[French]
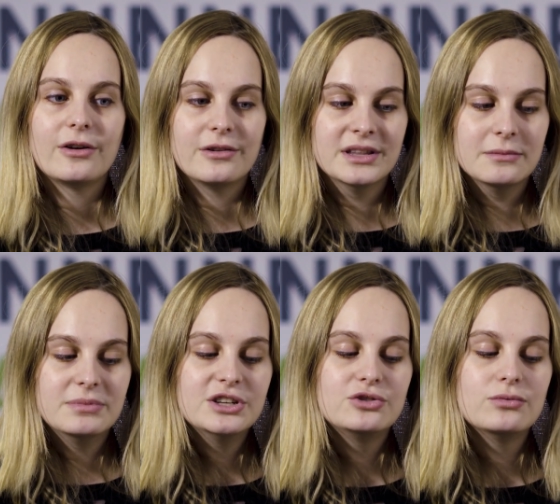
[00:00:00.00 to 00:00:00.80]
euh, des
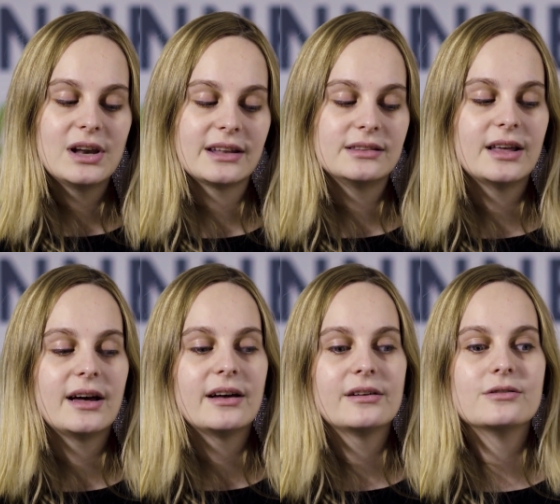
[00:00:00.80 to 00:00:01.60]
bijoux
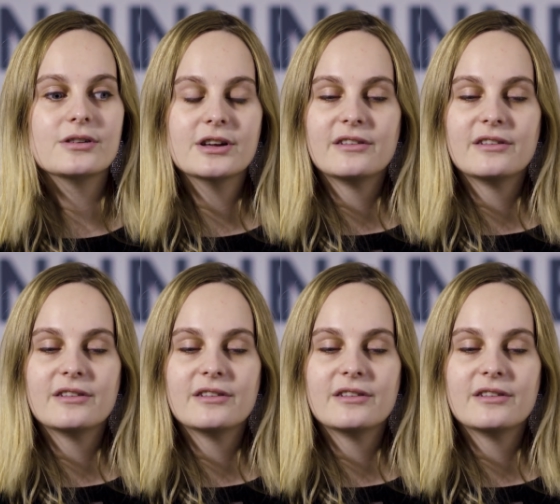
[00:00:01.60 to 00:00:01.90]
là-dedans. Euh.